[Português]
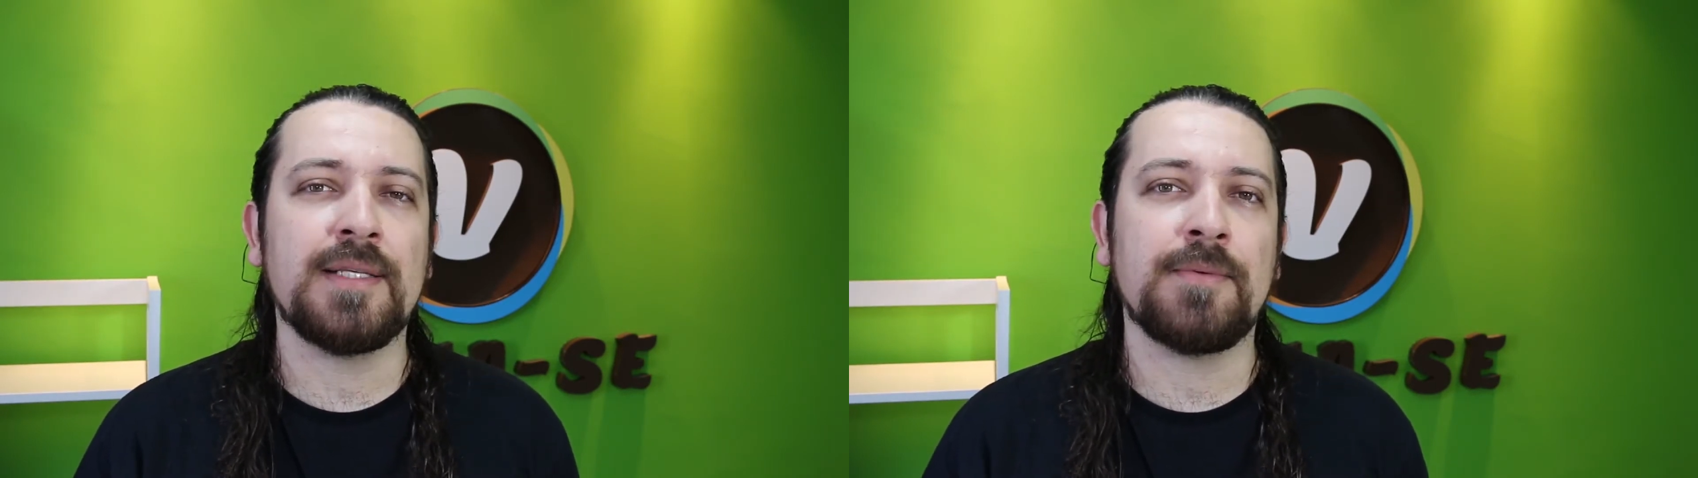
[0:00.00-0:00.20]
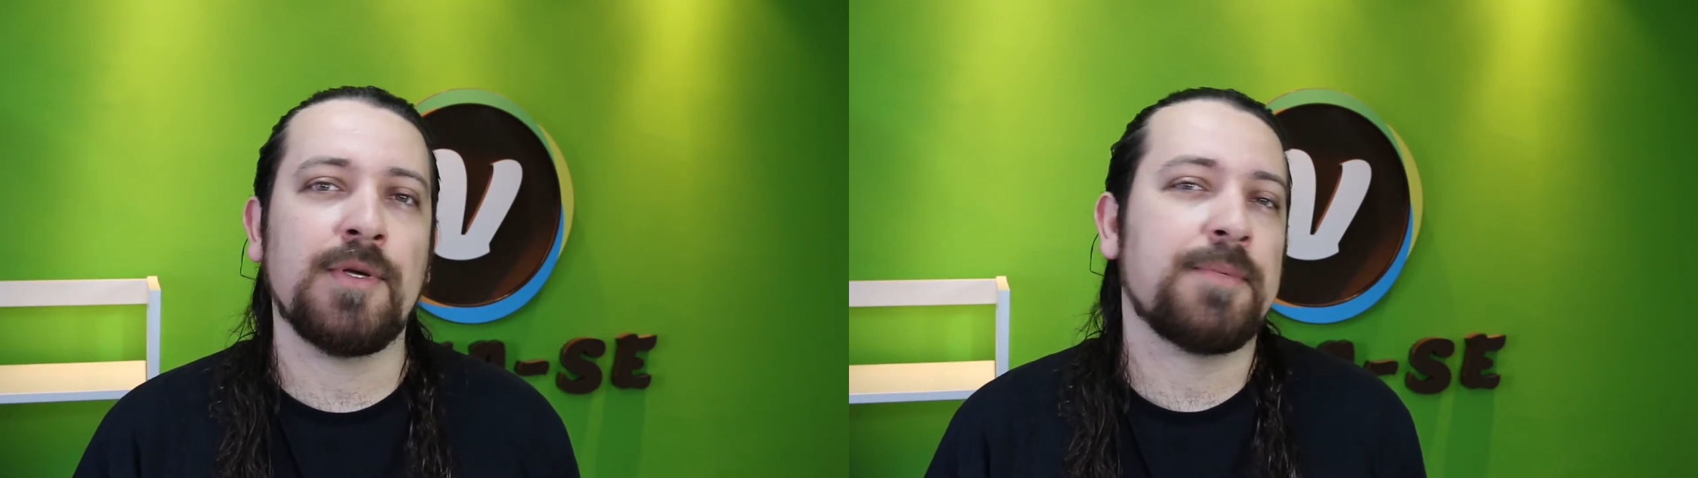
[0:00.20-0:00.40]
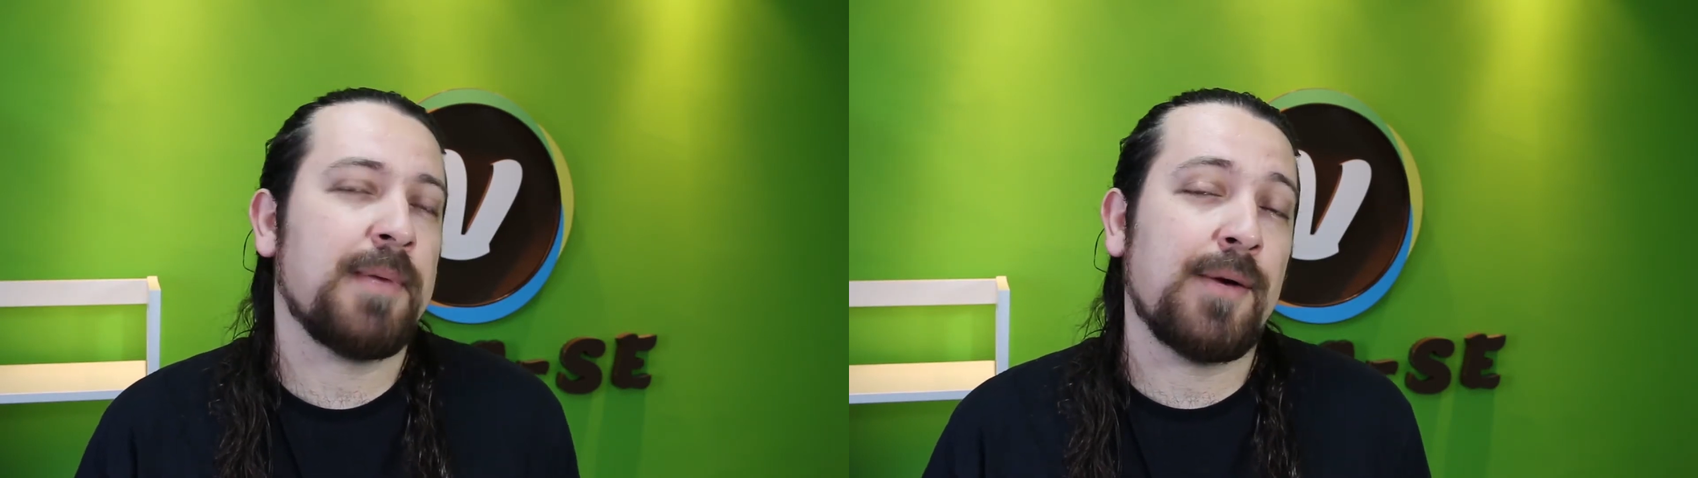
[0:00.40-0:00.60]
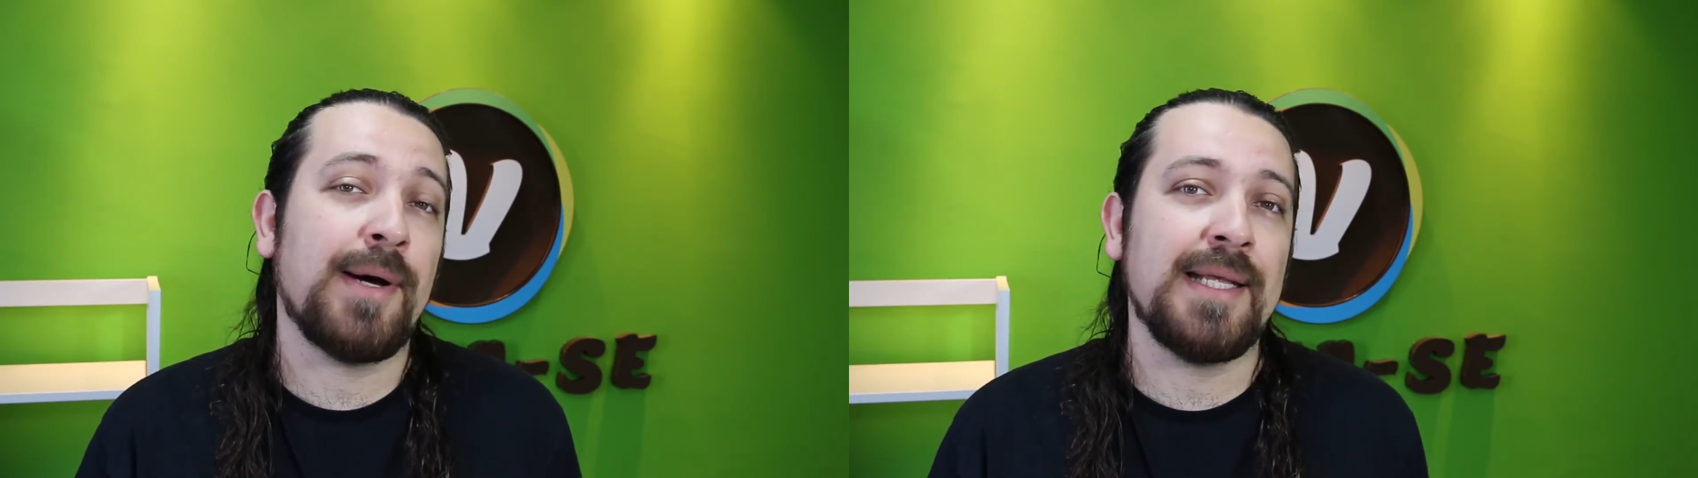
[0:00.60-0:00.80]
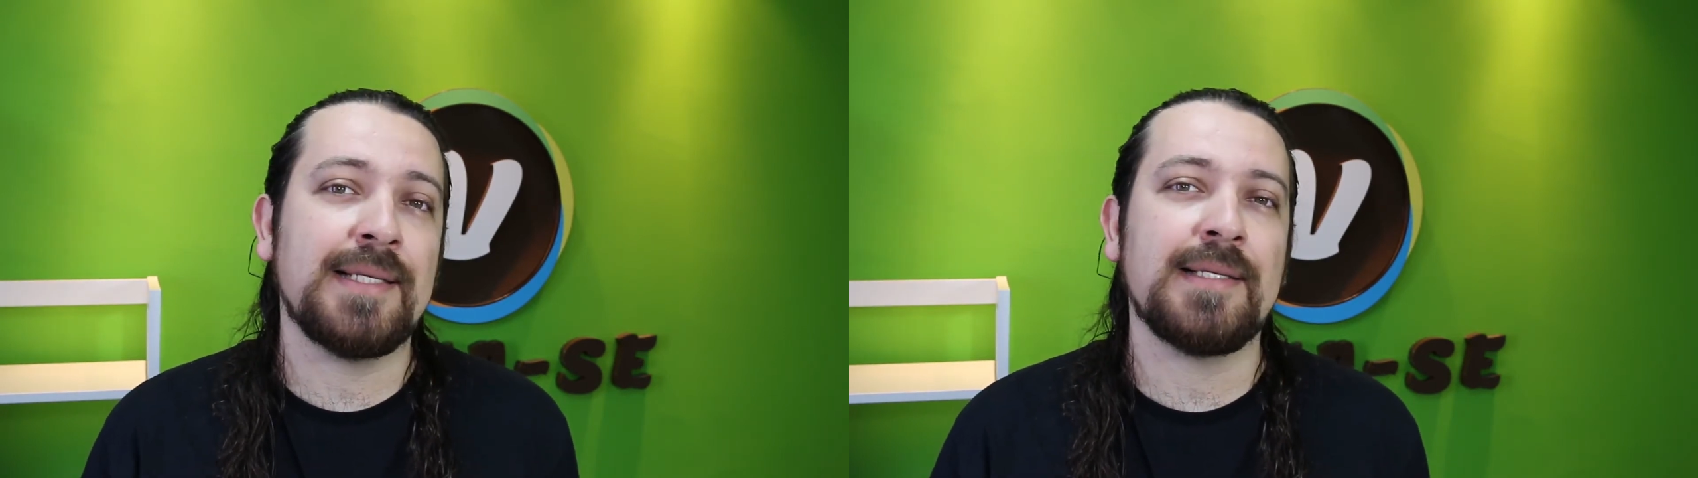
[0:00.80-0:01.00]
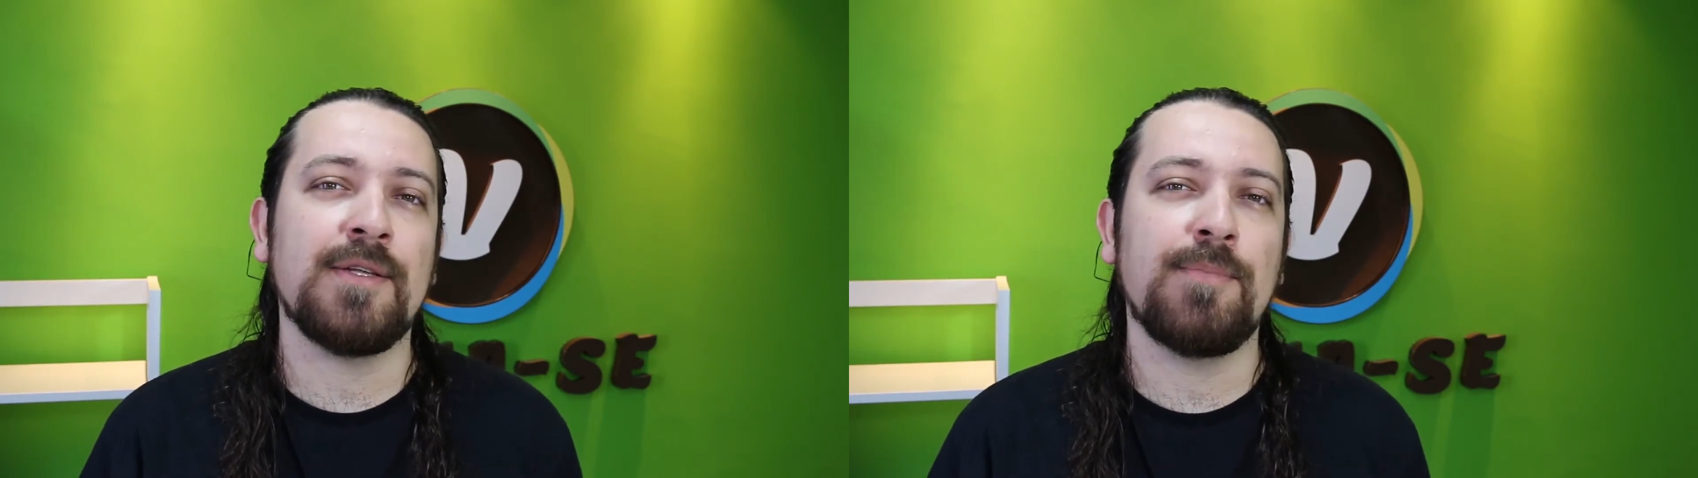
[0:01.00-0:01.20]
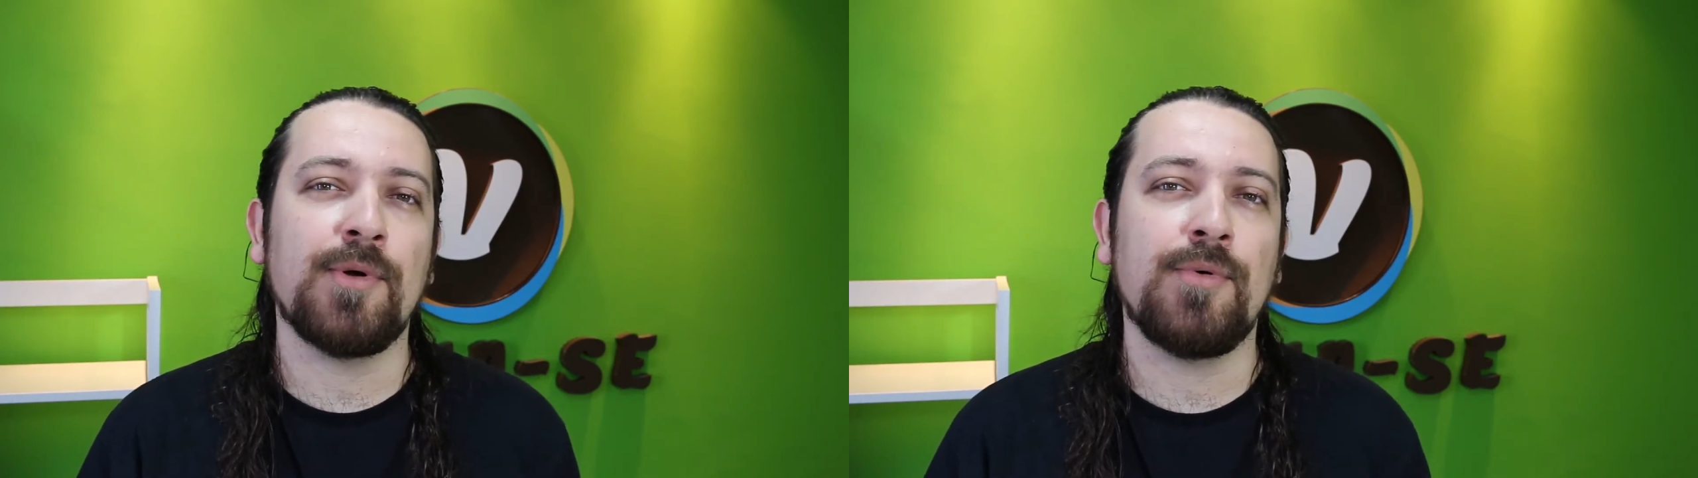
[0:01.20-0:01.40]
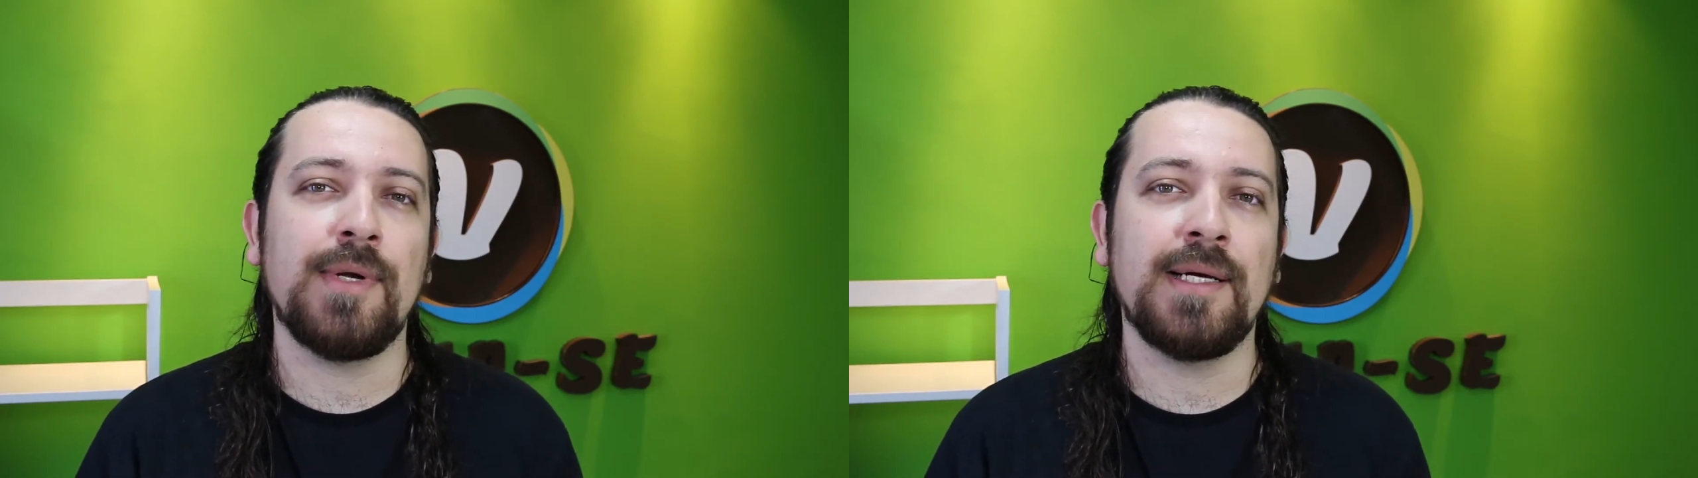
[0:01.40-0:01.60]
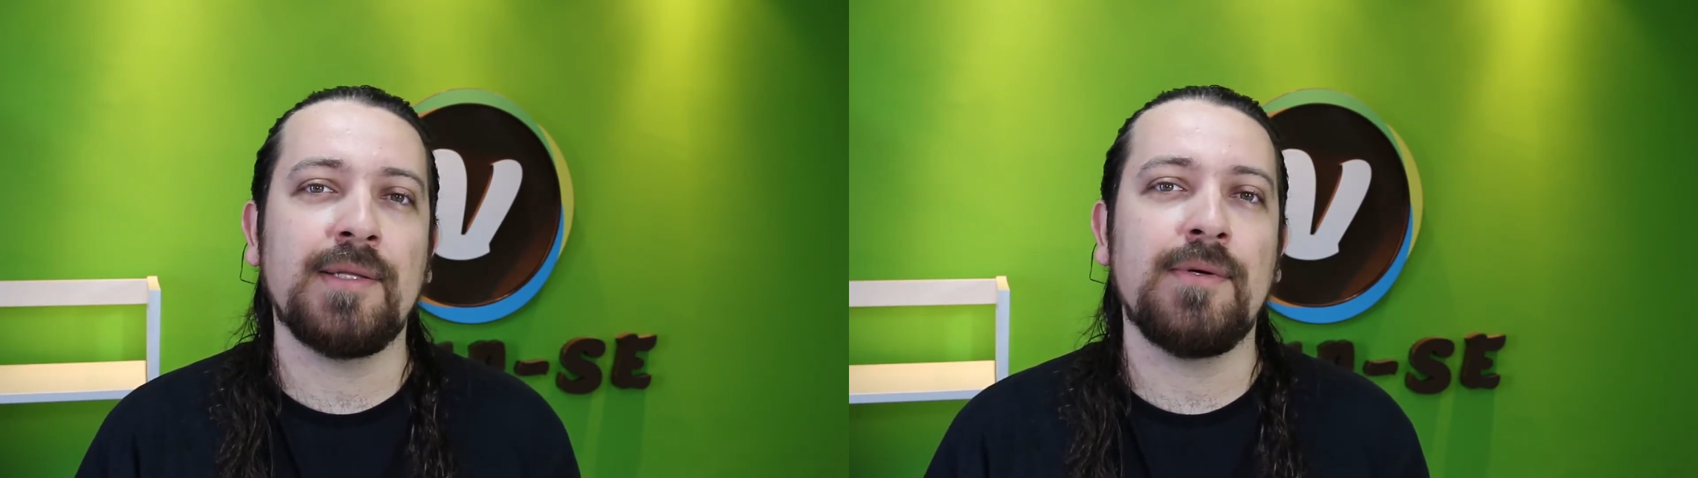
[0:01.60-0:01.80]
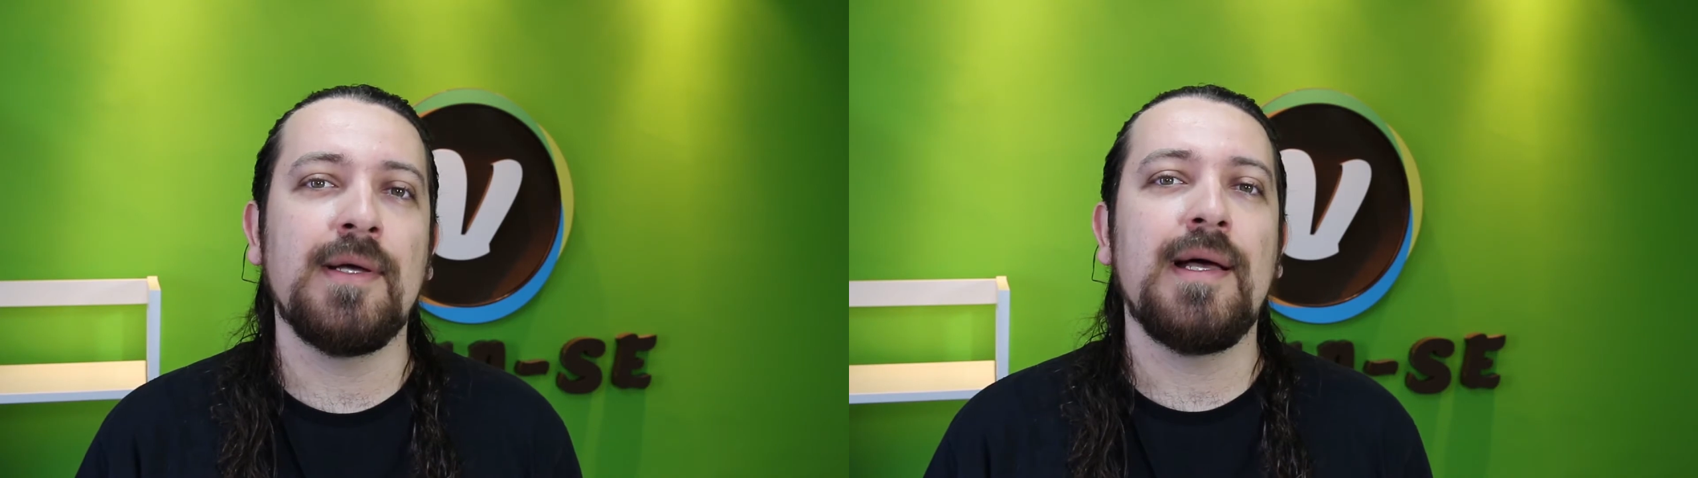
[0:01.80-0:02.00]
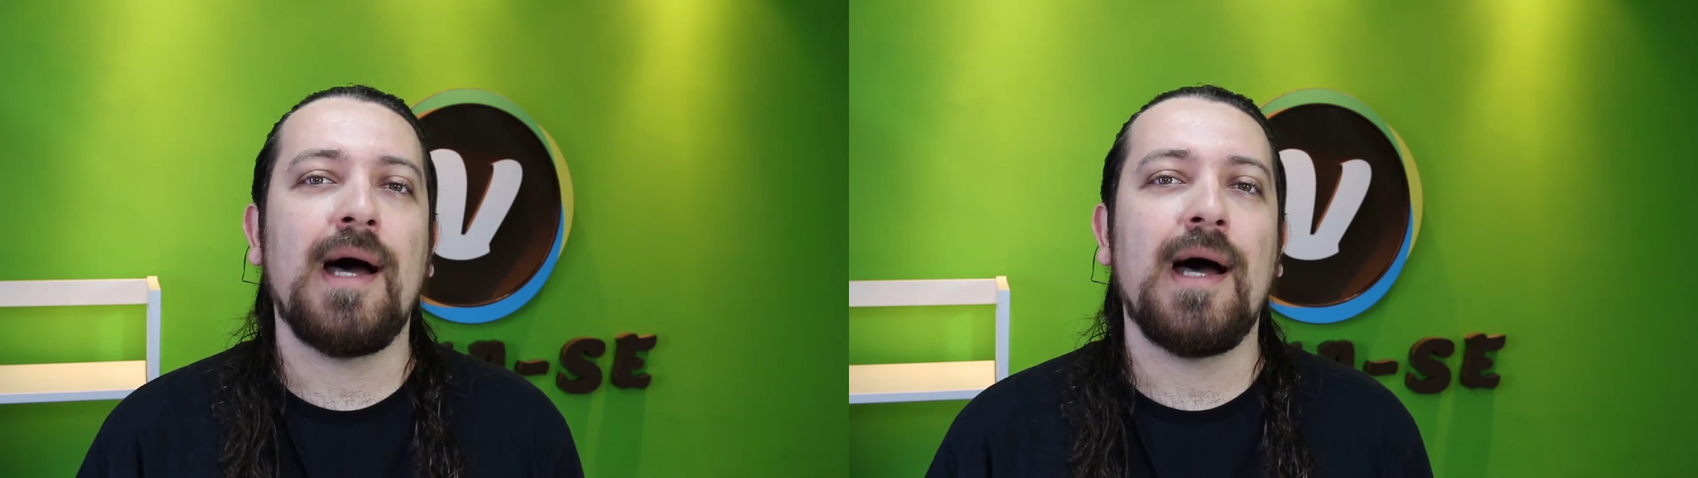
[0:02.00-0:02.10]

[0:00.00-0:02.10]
as, que os pecuaristas estão procurando